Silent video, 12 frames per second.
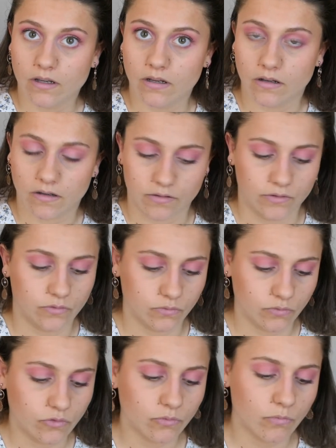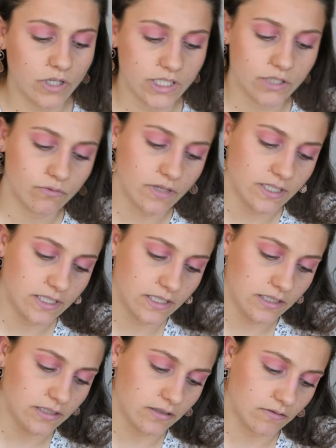Euh, donc moi, j'ai
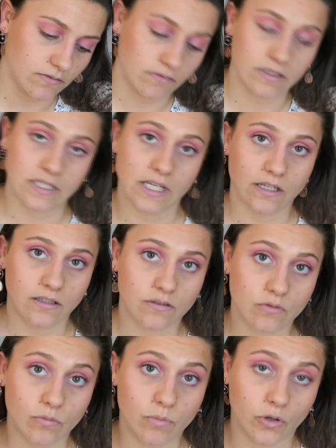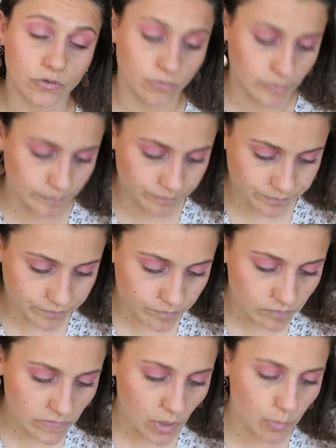choisi euh, cinq comportements.
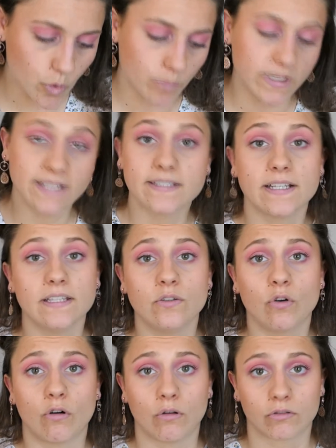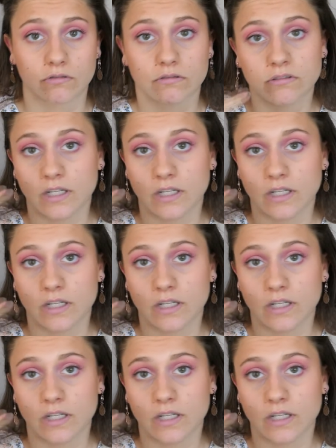Premier, c'est l'ignorance.